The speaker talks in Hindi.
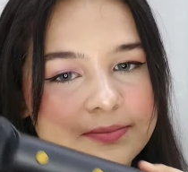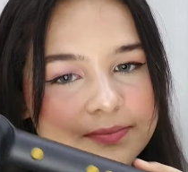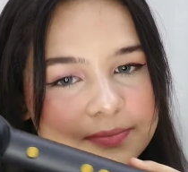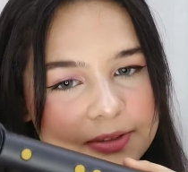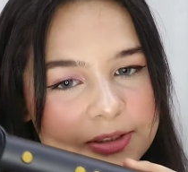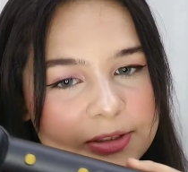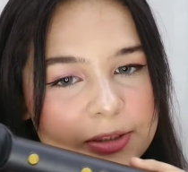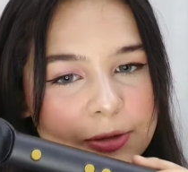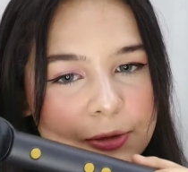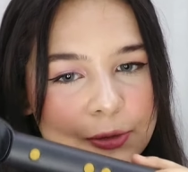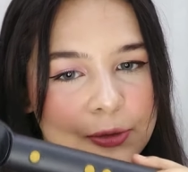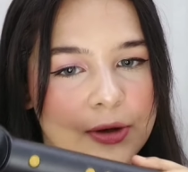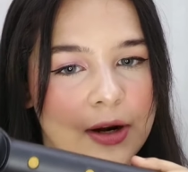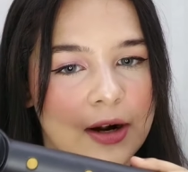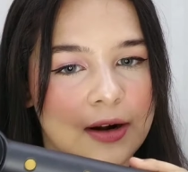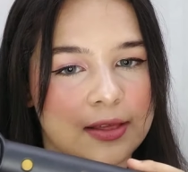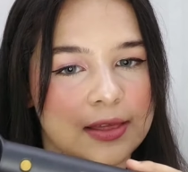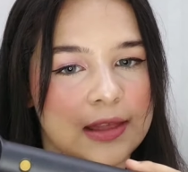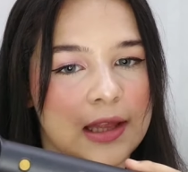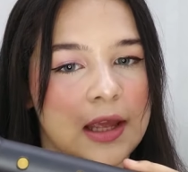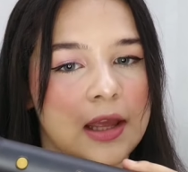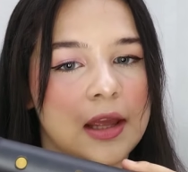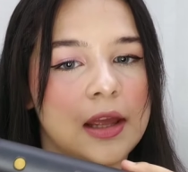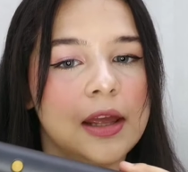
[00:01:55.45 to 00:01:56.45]
स्लो करते
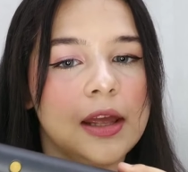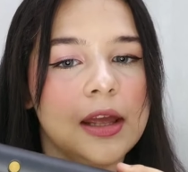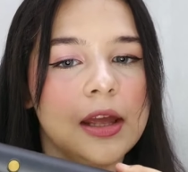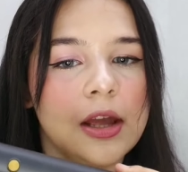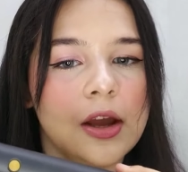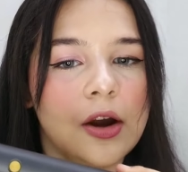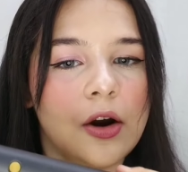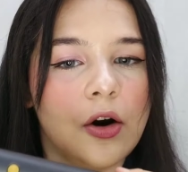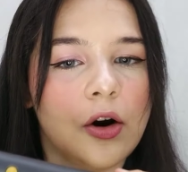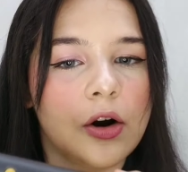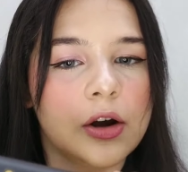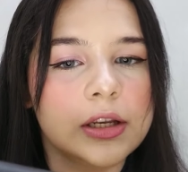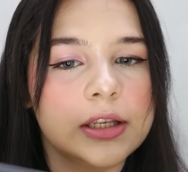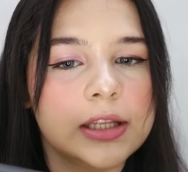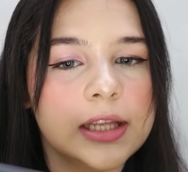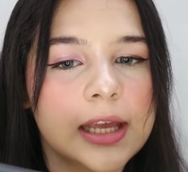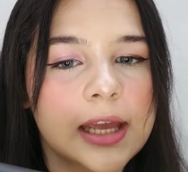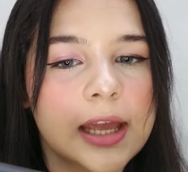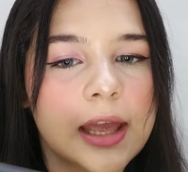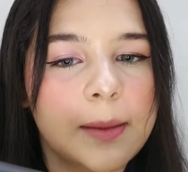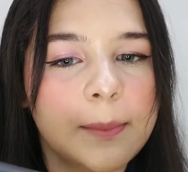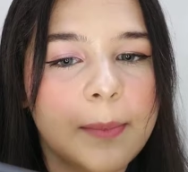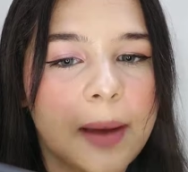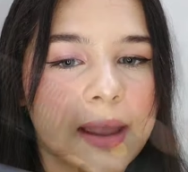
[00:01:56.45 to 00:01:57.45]
हैं और ये
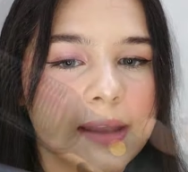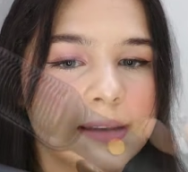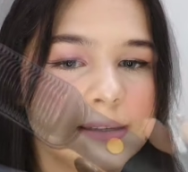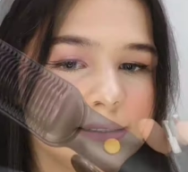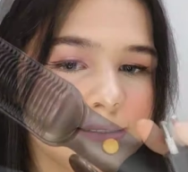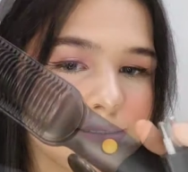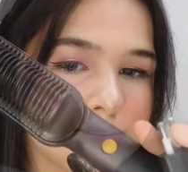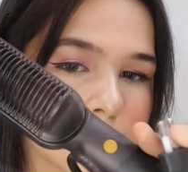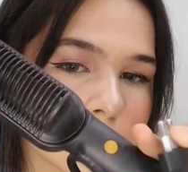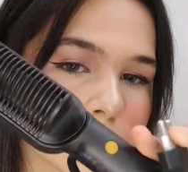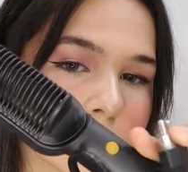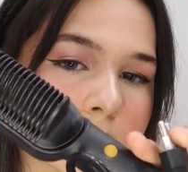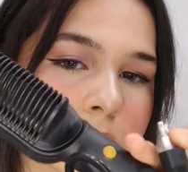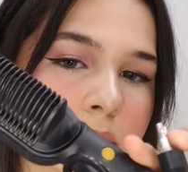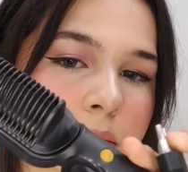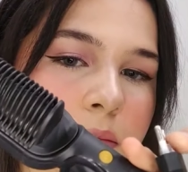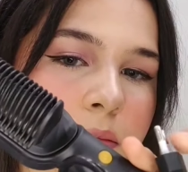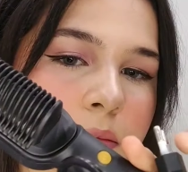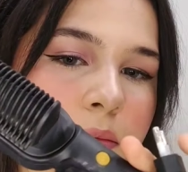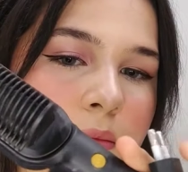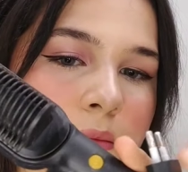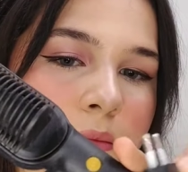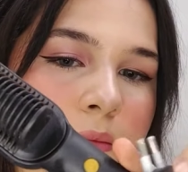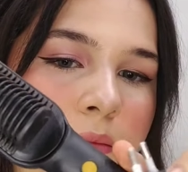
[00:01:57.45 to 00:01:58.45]
है माइनस जब आपको
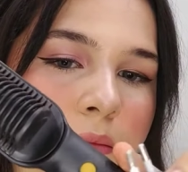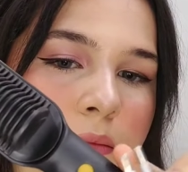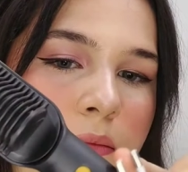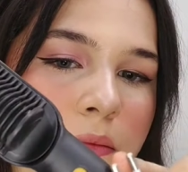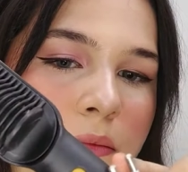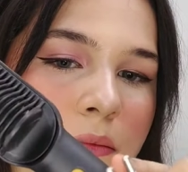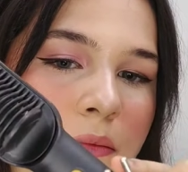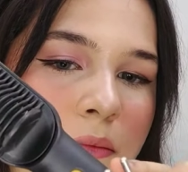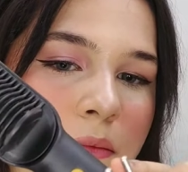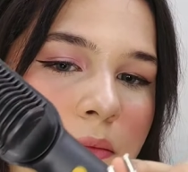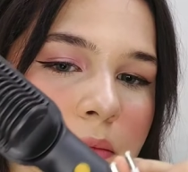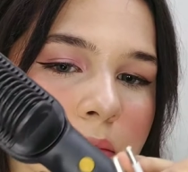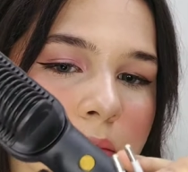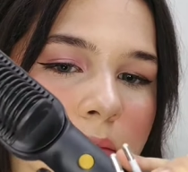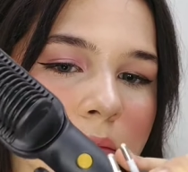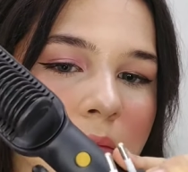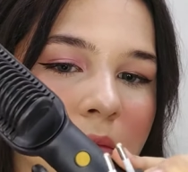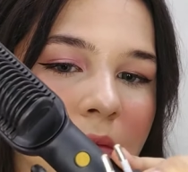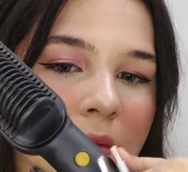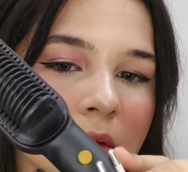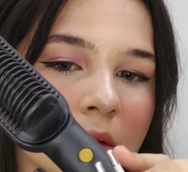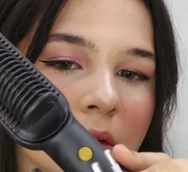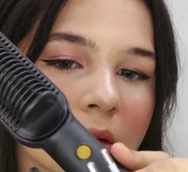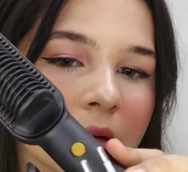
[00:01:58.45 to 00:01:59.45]
इसको यूज़ करना है तो
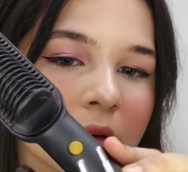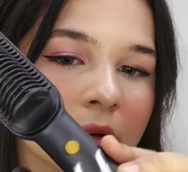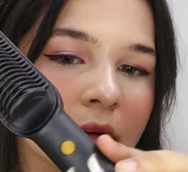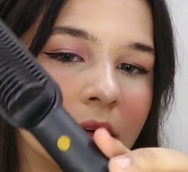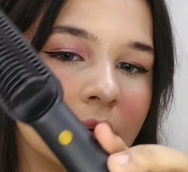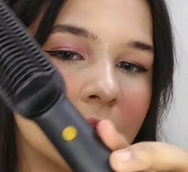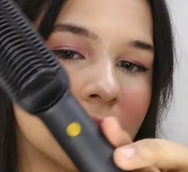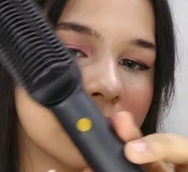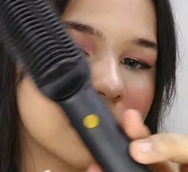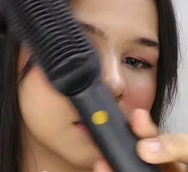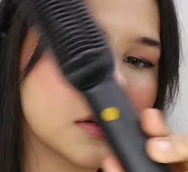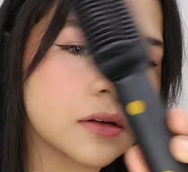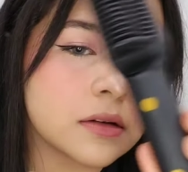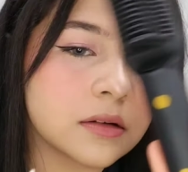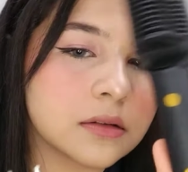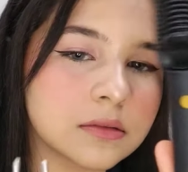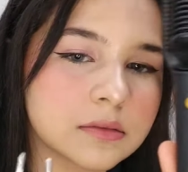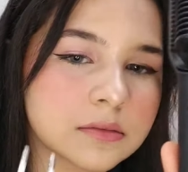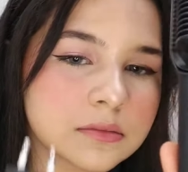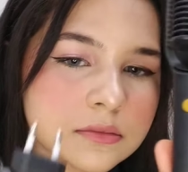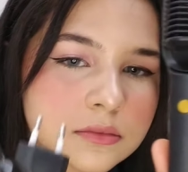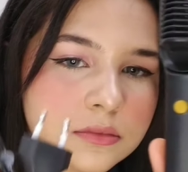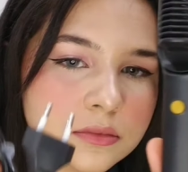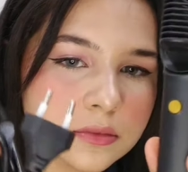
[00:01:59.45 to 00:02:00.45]
आप दस मिनट पहले
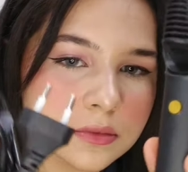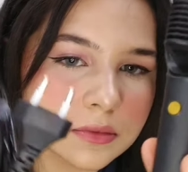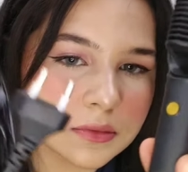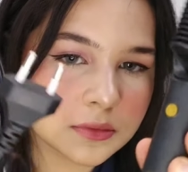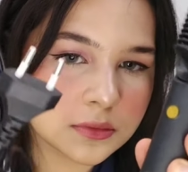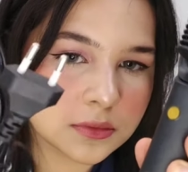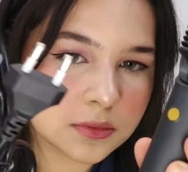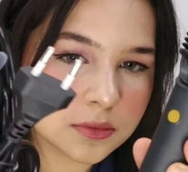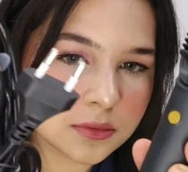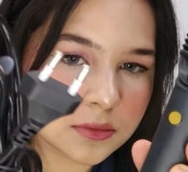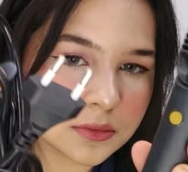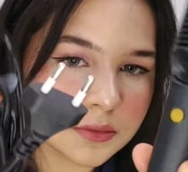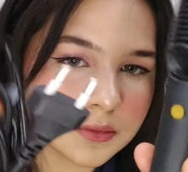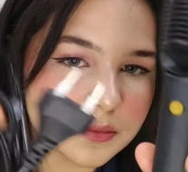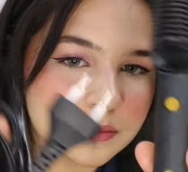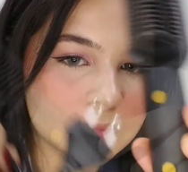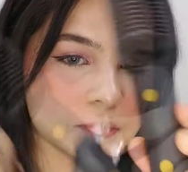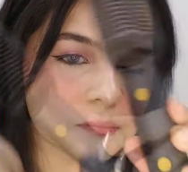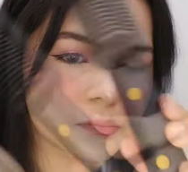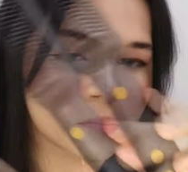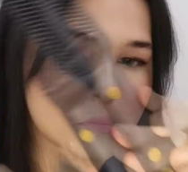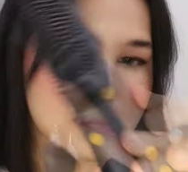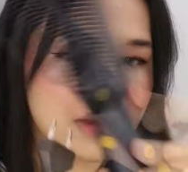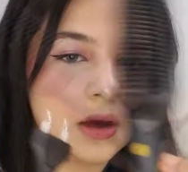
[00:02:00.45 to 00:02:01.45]
इसको ऑन करके रख दें
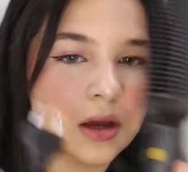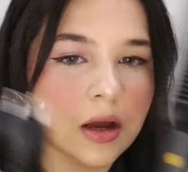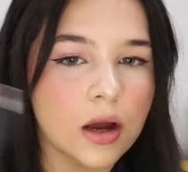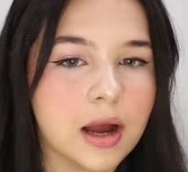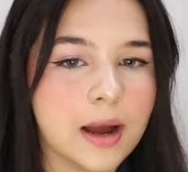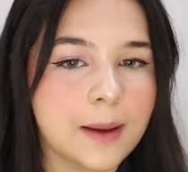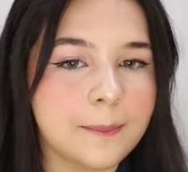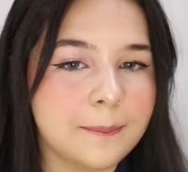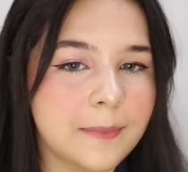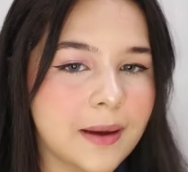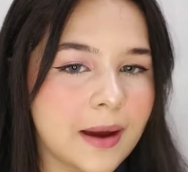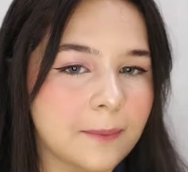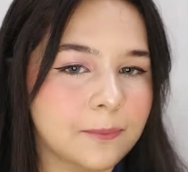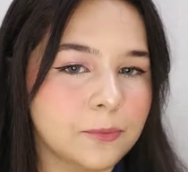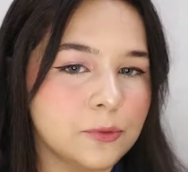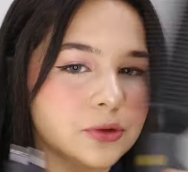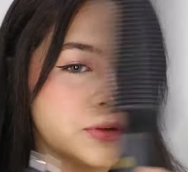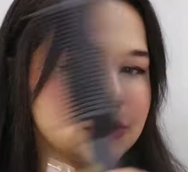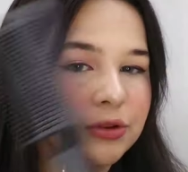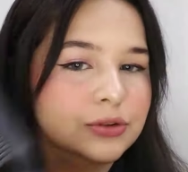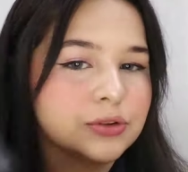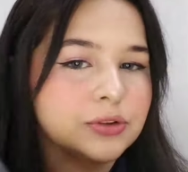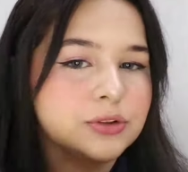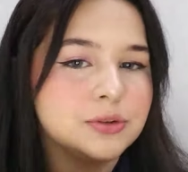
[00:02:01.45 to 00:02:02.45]
अब मैं आपको
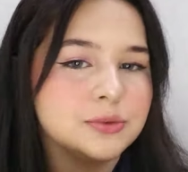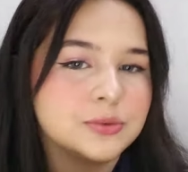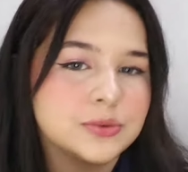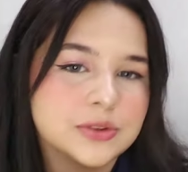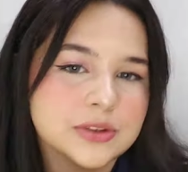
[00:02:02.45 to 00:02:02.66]
इसको यूज़